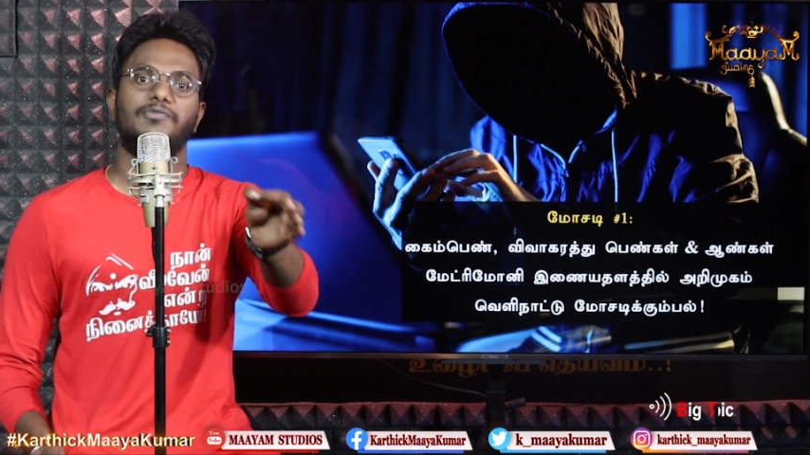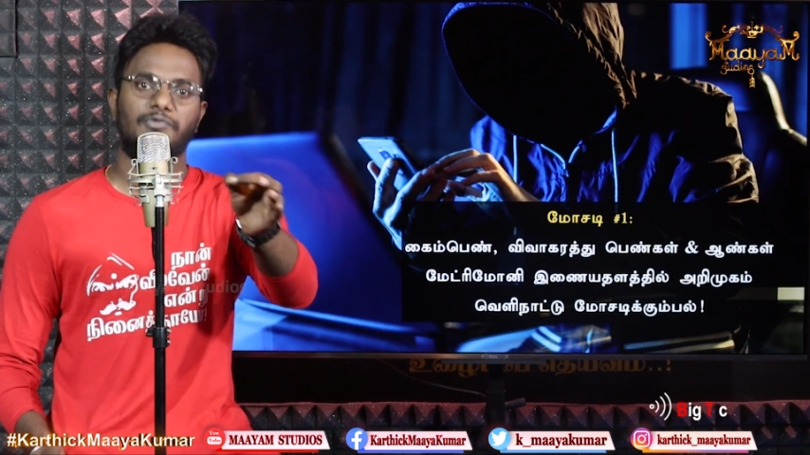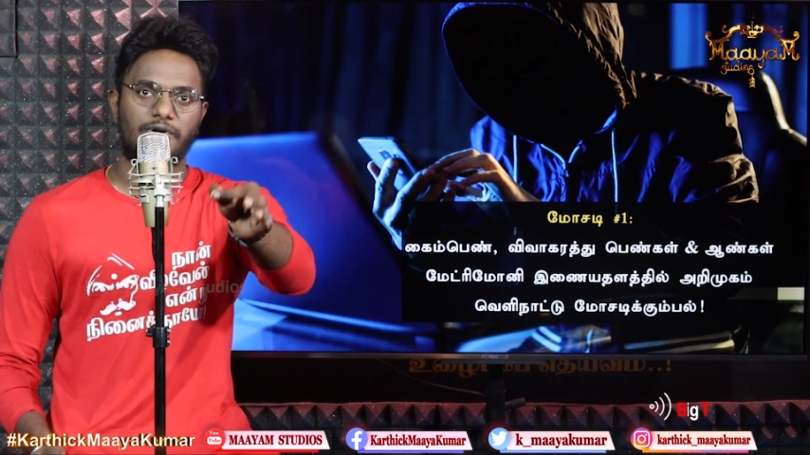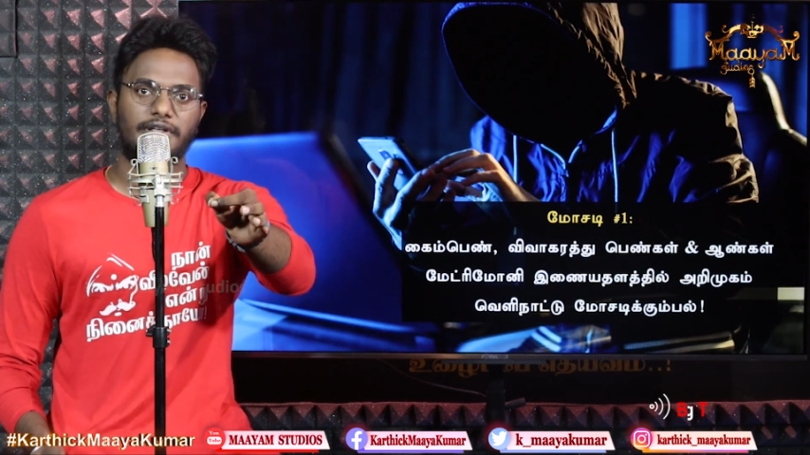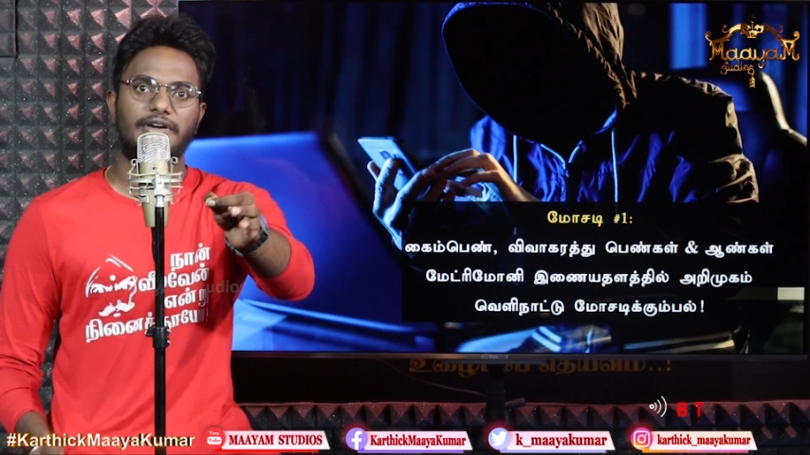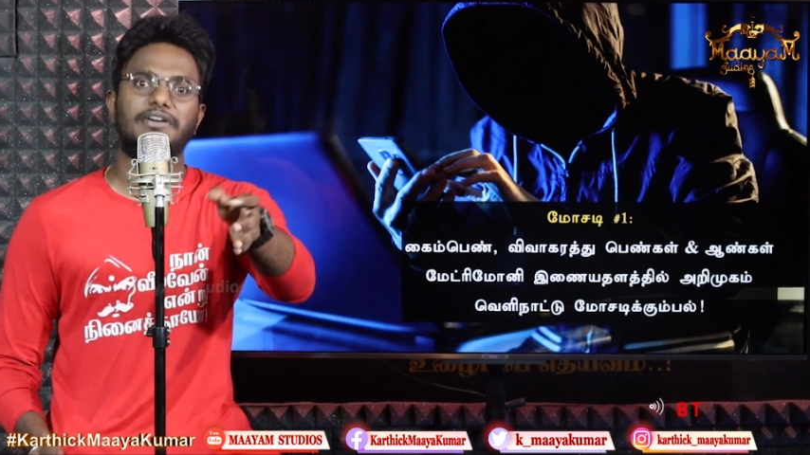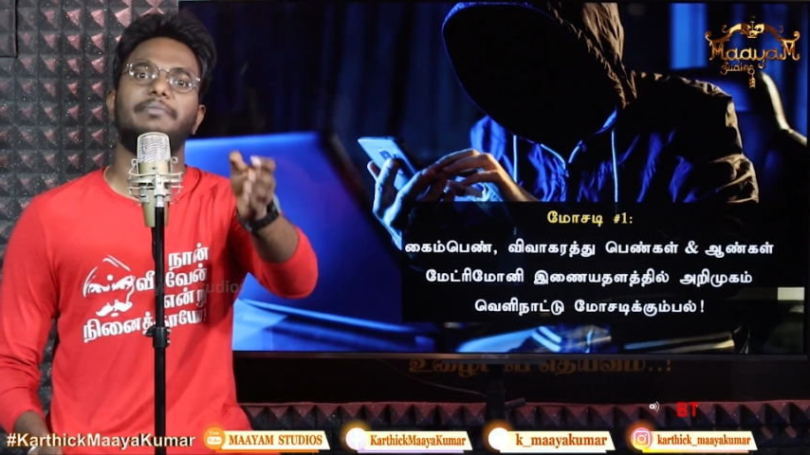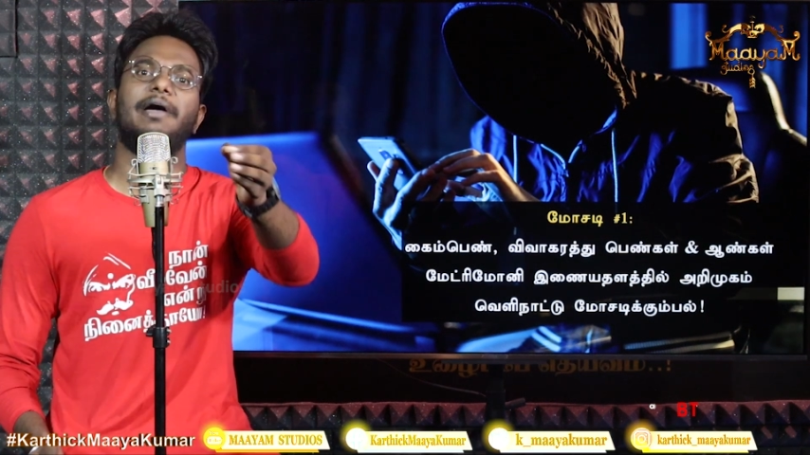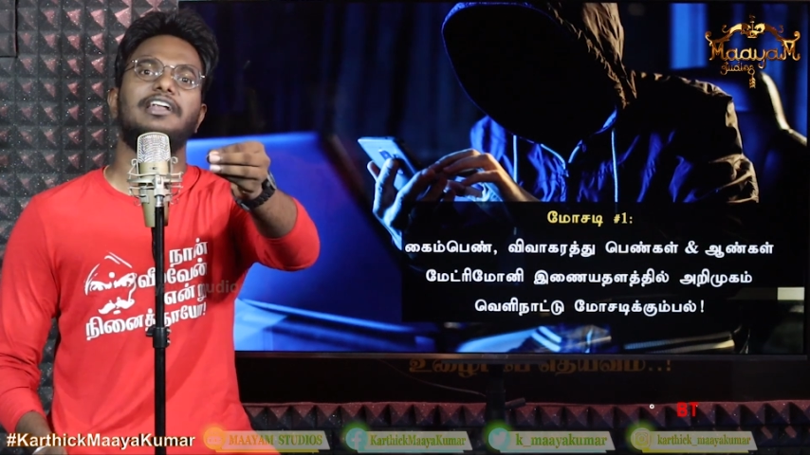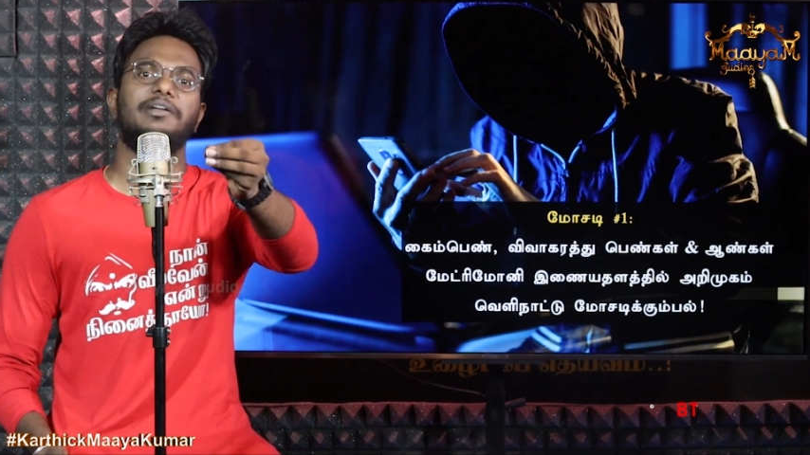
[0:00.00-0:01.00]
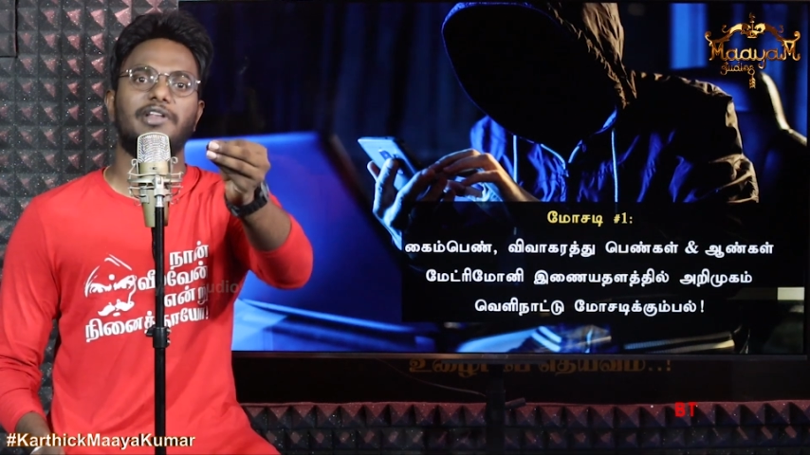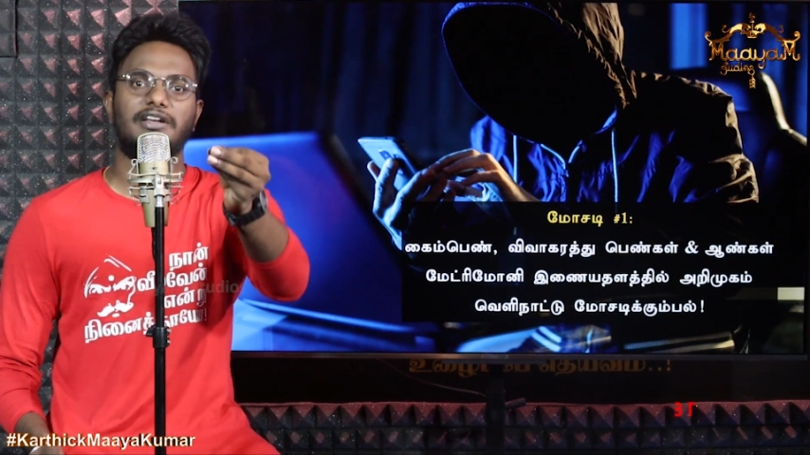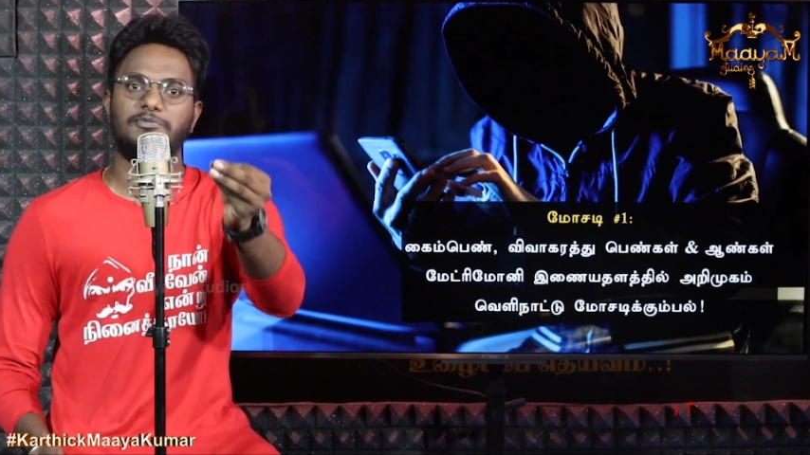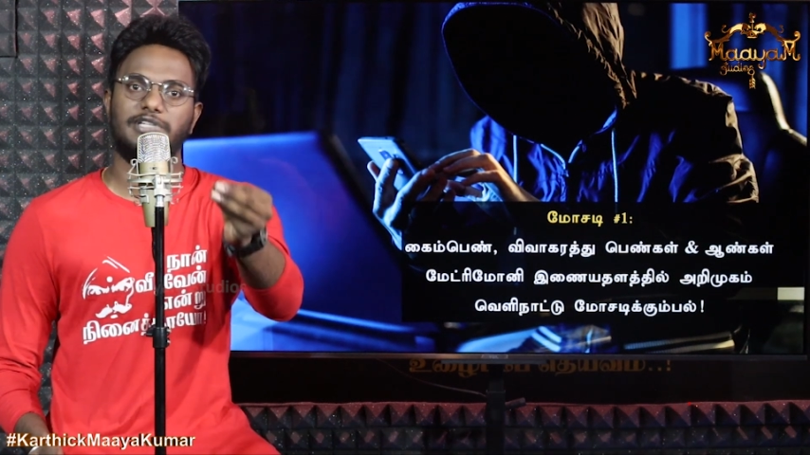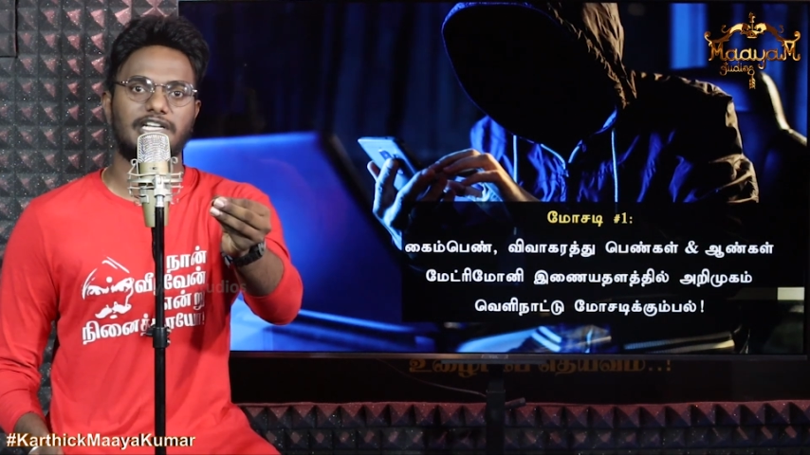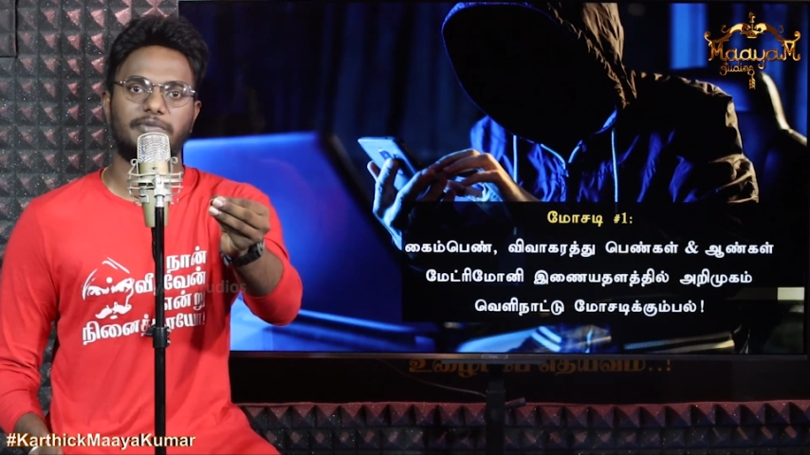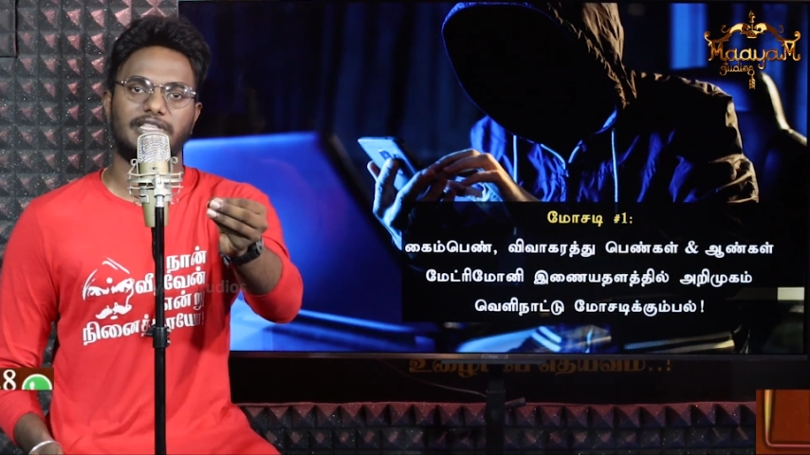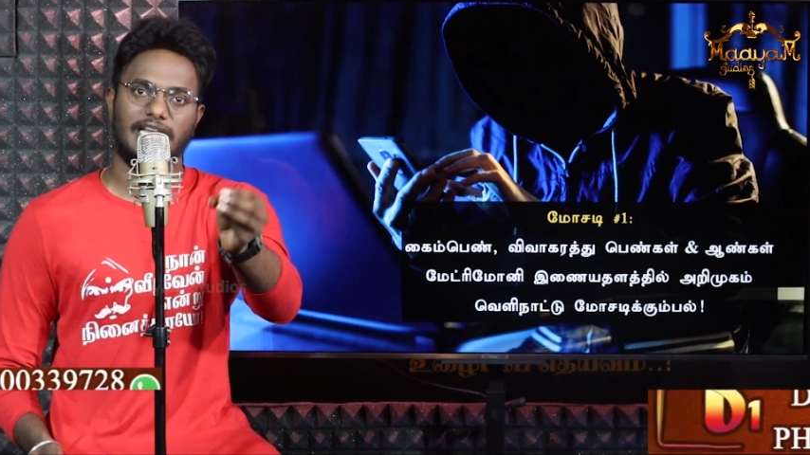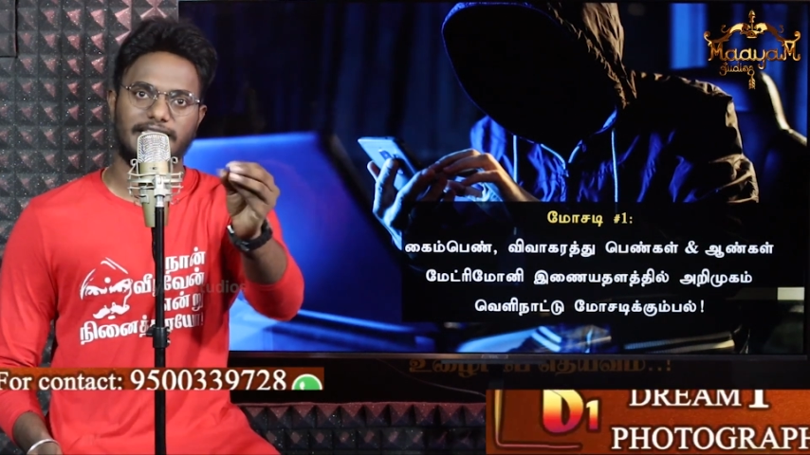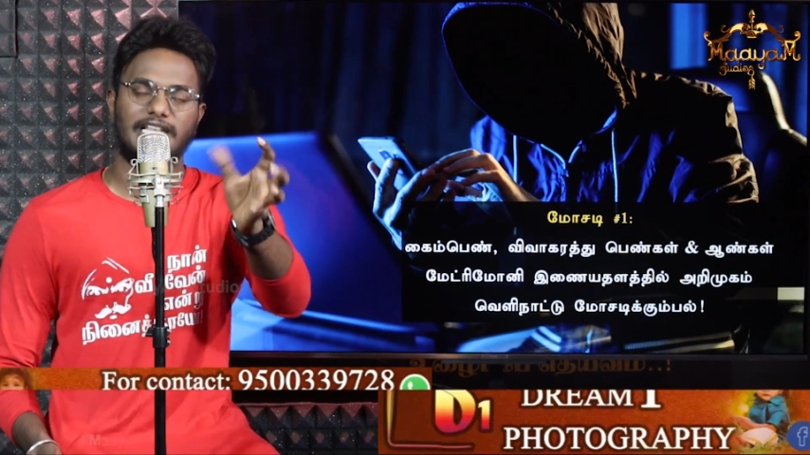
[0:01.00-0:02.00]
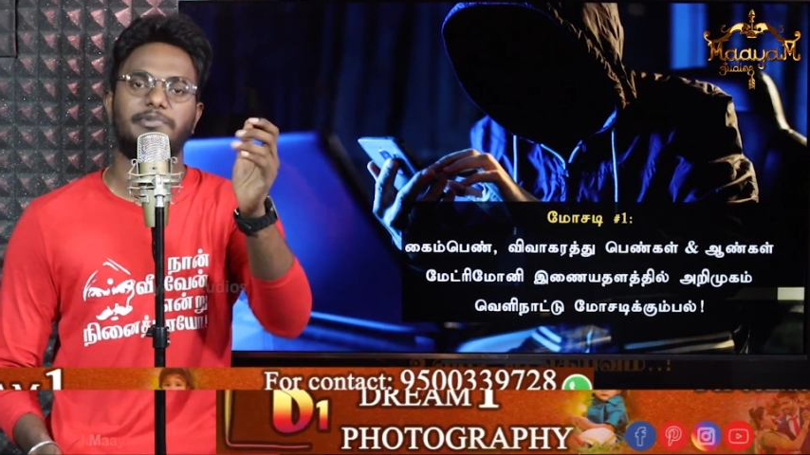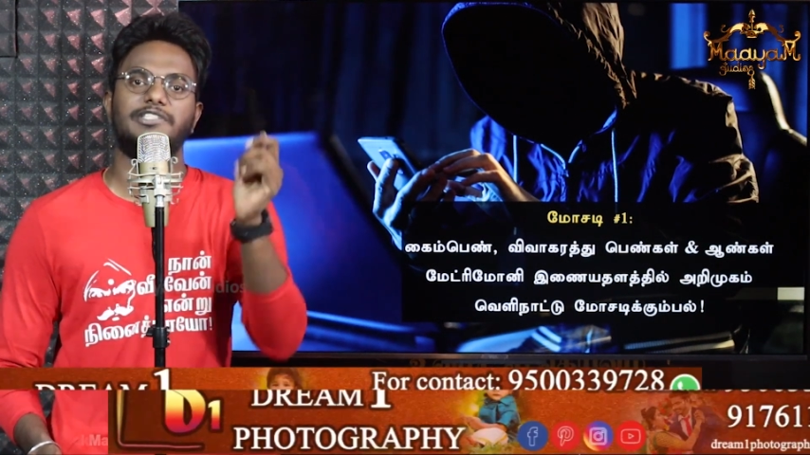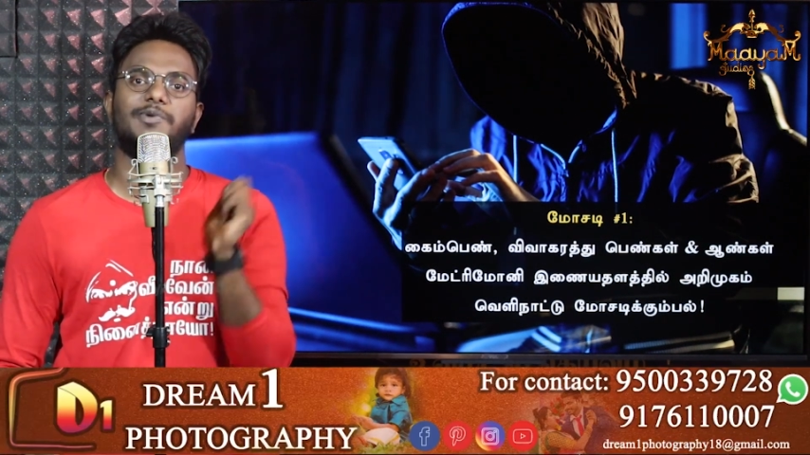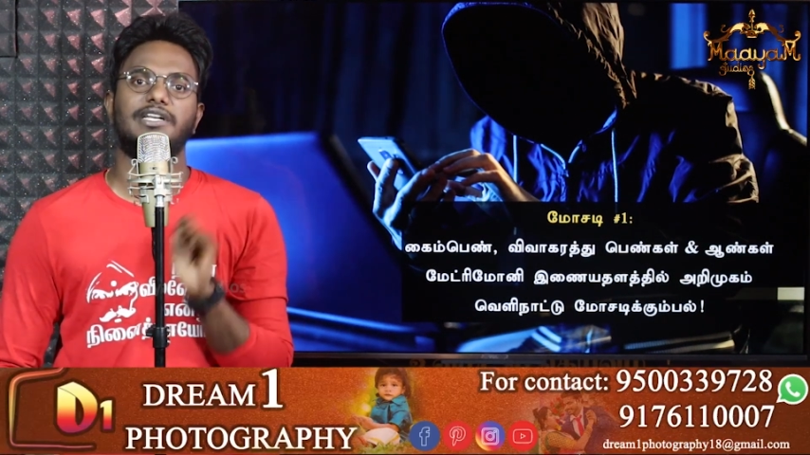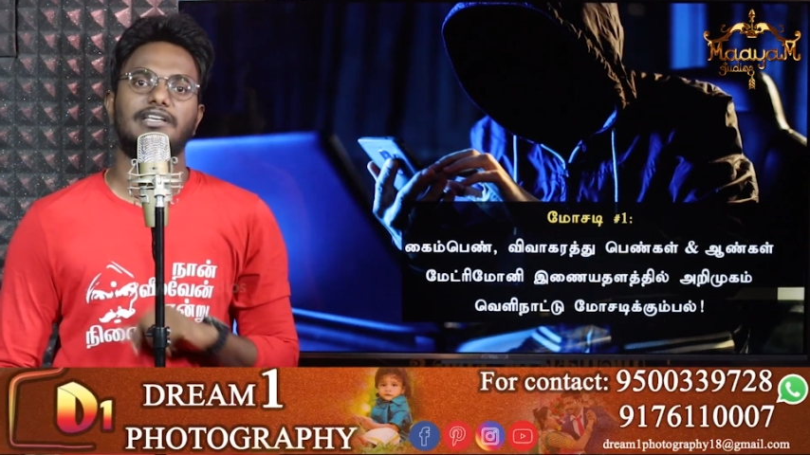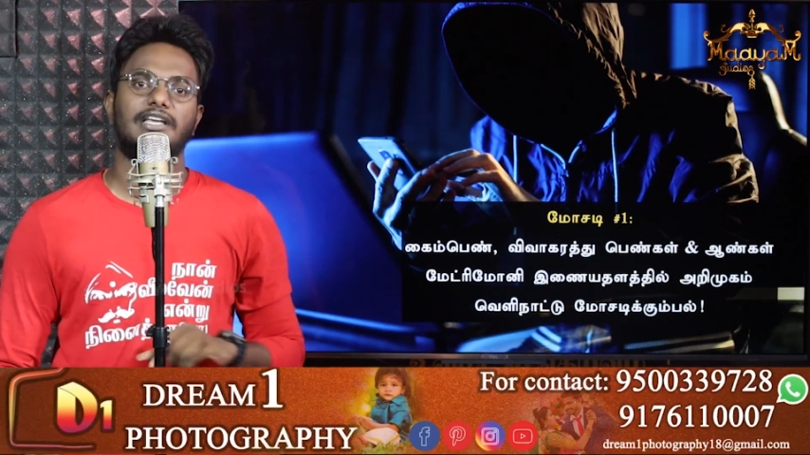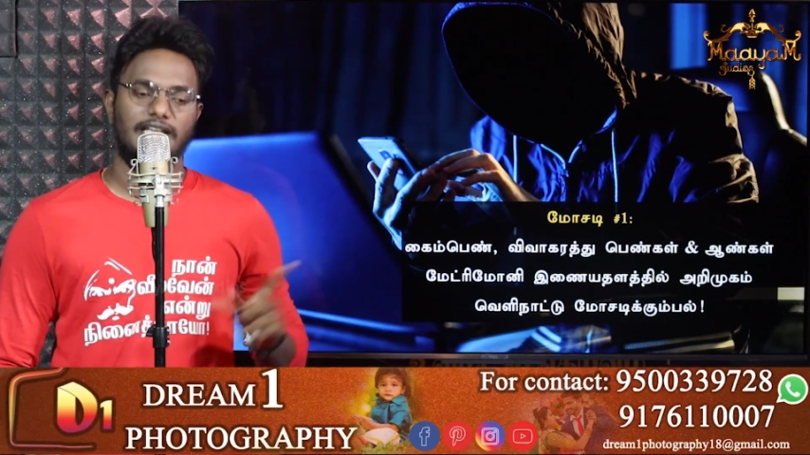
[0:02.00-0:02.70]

ஃபோனையும் அந்த மேட்ரிமோனியான வெப்சைட் இருக்குது பார்த்தீங்கன்னா இதெல்லாம் பேஸ் பண்ணி